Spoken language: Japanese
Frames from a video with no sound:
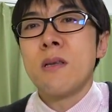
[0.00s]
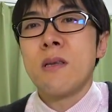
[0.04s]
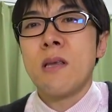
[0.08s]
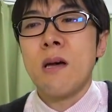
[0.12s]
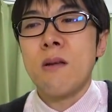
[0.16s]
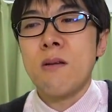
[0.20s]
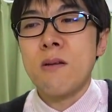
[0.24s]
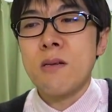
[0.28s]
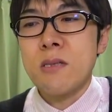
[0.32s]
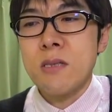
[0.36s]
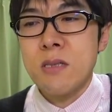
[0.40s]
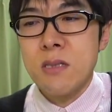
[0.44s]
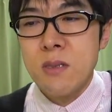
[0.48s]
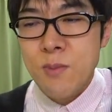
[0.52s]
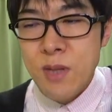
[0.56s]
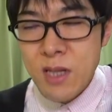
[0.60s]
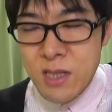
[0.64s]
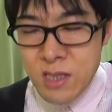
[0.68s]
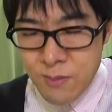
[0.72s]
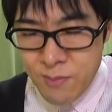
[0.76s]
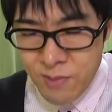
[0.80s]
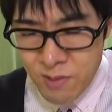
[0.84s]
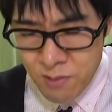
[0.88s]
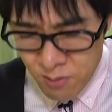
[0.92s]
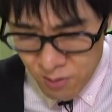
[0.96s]
楽しく皆
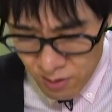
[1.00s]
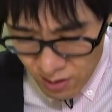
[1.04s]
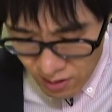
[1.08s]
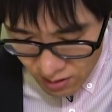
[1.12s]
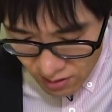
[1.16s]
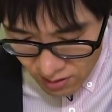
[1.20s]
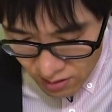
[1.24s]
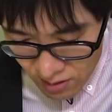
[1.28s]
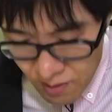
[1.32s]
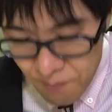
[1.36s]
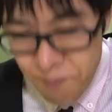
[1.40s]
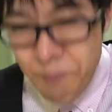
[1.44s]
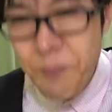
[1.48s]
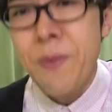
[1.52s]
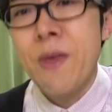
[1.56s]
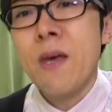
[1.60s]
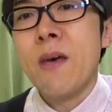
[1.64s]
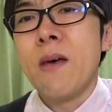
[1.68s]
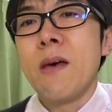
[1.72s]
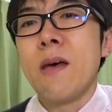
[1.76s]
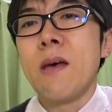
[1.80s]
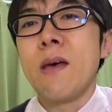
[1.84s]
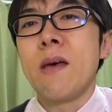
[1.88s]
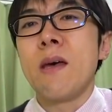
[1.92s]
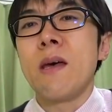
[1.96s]
様のおかげで、
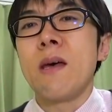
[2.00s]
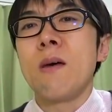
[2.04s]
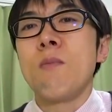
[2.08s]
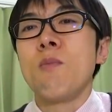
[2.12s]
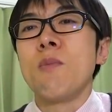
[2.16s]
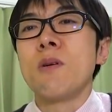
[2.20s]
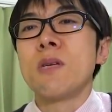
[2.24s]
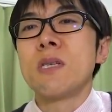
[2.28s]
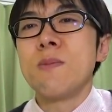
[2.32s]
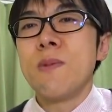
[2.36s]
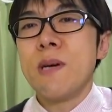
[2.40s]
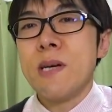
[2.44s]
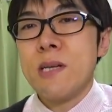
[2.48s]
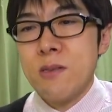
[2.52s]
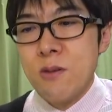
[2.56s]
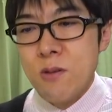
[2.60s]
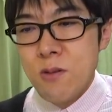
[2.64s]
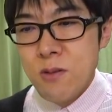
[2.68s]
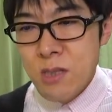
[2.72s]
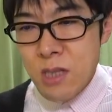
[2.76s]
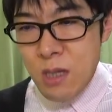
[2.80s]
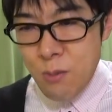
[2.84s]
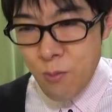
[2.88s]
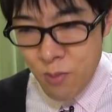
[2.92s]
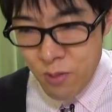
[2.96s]
えー、
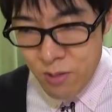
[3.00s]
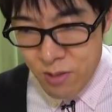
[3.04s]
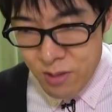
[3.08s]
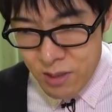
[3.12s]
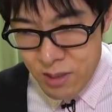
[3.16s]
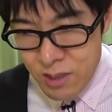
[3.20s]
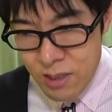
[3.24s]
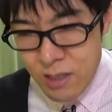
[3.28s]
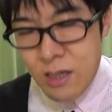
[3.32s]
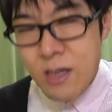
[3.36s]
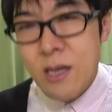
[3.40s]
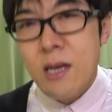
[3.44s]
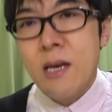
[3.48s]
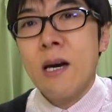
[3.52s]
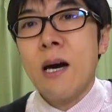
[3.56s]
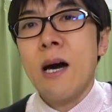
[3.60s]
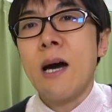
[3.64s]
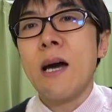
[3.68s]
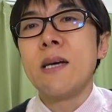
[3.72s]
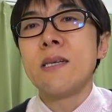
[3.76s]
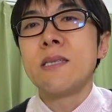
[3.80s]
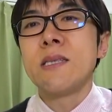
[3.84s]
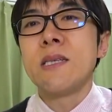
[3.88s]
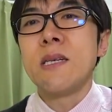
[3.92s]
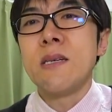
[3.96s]
モチベーションを保って
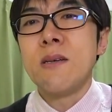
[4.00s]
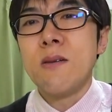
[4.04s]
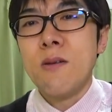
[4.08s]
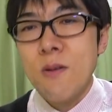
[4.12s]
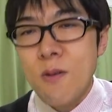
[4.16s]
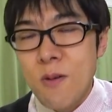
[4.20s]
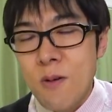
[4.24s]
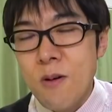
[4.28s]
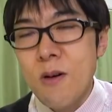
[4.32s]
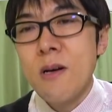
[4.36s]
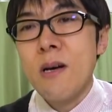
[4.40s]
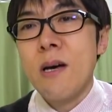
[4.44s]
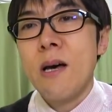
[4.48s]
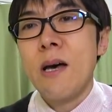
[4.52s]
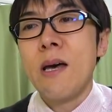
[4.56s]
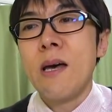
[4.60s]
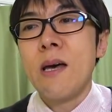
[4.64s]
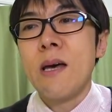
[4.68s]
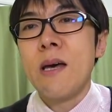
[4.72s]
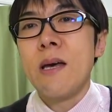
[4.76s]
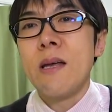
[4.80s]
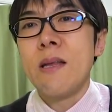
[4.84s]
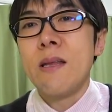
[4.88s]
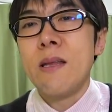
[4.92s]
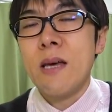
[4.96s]
配信を、
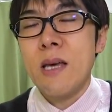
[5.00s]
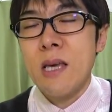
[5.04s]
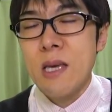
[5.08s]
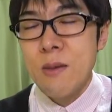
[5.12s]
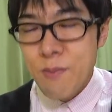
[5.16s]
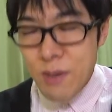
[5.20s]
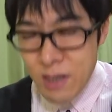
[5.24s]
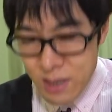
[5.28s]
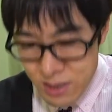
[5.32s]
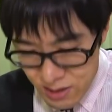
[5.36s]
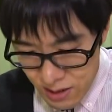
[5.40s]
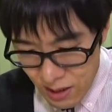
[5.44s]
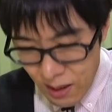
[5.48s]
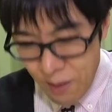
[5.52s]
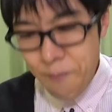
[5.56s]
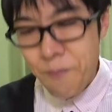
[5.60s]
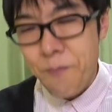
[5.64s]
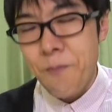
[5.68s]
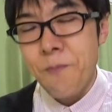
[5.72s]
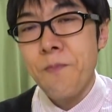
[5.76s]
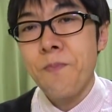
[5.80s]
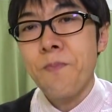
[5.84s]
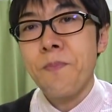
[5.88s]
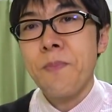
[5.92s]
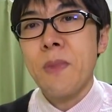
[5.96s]
えー、できました
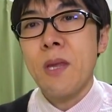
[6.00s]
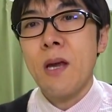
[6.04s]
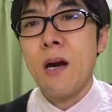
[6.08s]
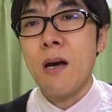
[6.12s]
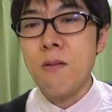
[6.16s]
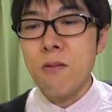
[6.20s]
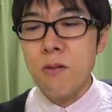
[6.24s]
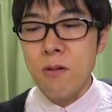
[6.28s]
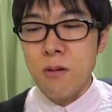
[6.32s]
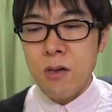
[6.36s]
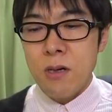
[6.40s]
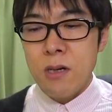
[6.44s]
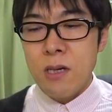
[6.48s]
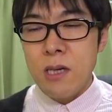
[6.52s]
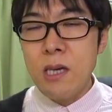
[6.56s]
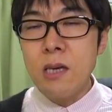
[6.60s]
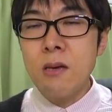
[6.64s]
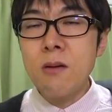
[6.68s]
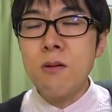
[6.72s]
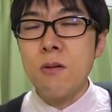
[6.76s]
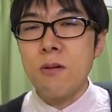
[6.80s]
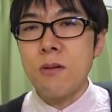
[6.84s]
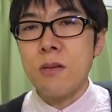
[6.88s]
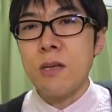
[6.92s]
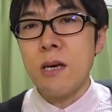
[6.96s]
あと
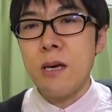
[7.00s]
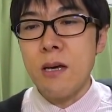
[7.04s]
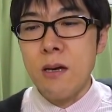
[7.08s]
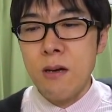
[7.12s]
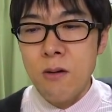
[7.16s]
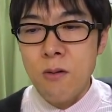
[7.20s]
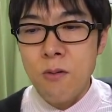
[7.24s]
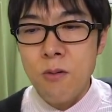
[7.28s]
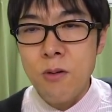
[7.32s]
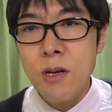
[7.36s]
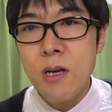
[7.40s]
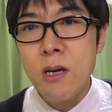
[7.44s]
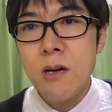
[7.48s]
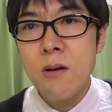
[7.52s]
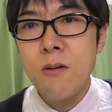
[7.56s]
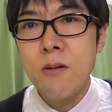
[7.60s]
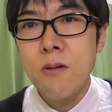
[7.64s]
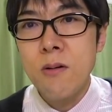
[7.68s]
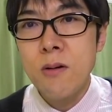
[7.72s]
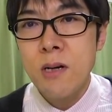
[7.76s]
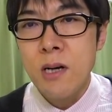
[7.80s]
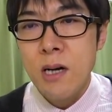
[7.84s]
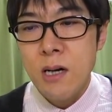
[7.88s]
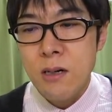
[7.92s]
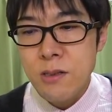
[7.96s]
1個ねこれ
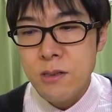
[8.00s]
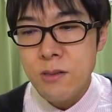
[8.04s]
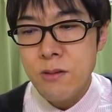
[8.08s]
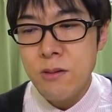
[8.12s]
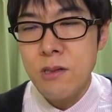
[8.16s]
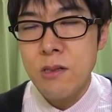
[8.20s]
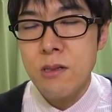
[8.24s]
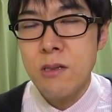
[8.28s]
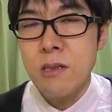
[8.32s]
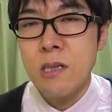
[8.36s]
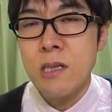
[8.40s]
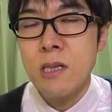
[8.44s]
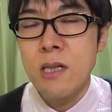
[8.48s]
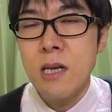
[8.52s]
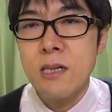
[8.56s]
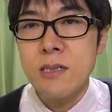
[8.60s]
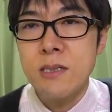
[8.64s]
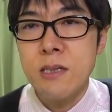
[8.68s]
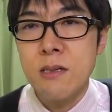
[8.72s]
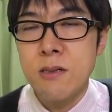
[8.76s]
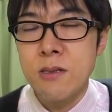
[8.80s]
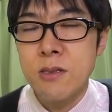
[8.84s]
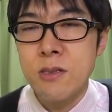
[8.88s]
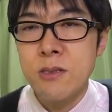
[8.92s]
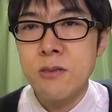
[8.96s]
を買う人に対
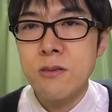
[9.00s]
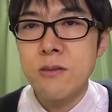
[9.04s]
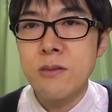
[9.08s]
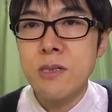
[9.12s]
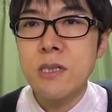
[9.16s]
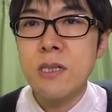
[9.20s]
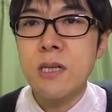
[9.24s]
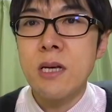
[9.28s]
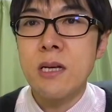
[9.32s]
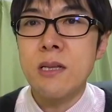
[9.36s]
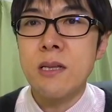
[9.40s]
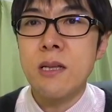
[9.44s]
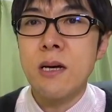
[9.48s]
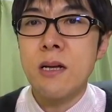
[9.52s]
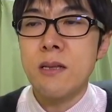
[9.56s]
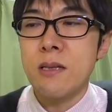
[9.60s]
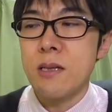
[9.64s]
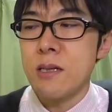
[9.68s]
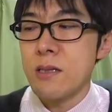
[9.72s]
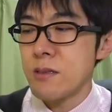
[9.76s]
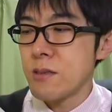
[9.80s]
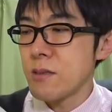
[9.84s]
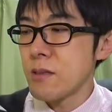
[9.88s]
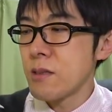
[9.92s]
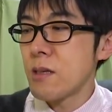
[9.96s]
しての注意点なん
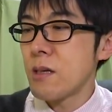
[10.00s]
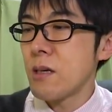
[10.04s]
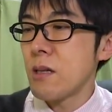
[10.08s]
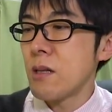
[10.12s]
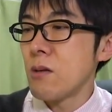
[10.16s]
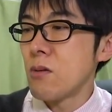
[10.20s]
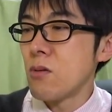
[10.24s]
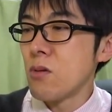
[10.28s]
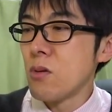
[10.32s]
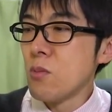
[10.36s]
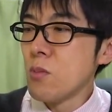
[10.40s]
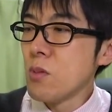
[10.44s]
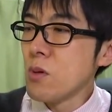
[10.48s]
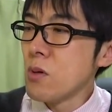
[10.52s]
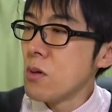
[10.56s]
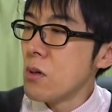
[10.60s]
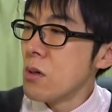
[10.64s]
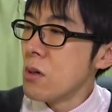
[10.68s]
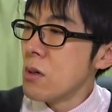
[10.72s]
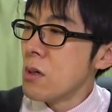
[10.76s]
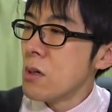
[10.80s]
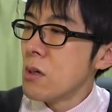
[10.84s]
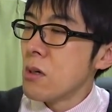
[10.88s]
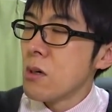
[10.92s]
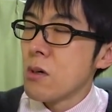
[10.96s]
ですけれども
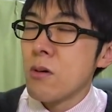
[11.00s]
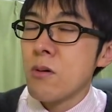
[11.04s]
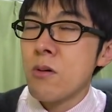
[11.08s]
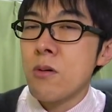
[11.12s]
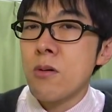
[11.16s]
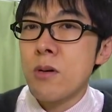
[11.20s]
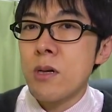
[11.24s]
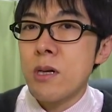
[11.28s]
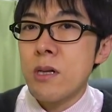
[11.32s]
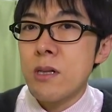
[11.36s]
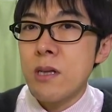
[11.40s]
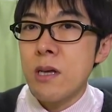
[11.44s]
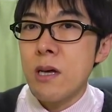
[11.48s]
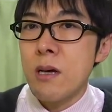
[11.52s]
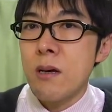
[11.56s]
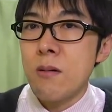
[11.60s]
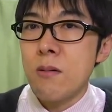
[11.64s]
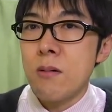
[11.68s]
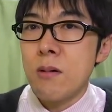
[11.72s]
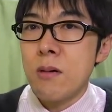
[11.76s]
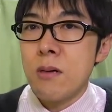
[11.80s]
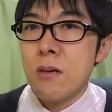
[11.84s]
これね